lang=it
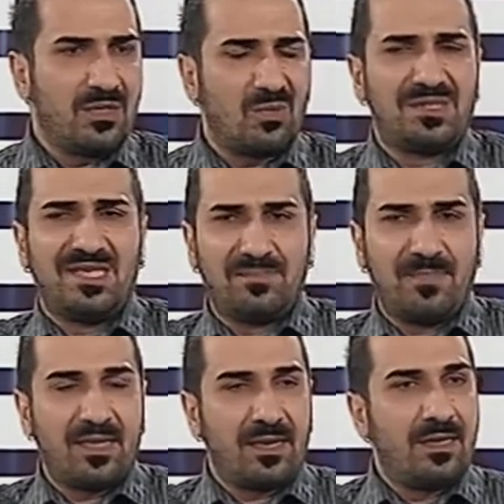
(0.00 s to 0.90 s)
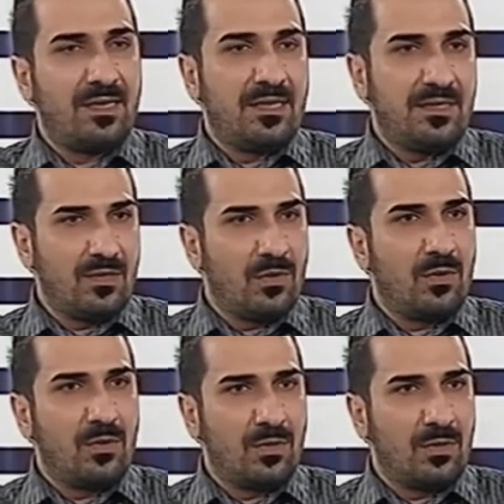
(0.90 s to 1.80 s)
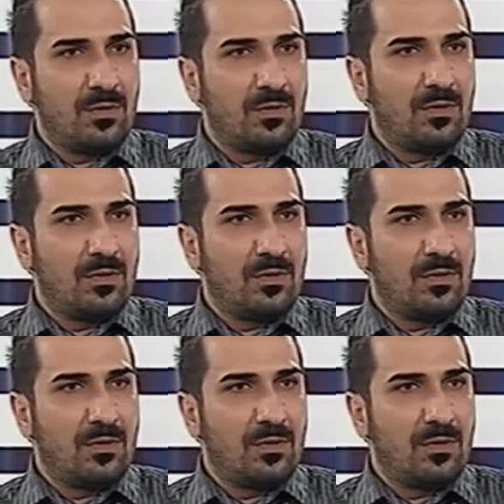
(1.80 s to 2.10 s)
non si spera io ho,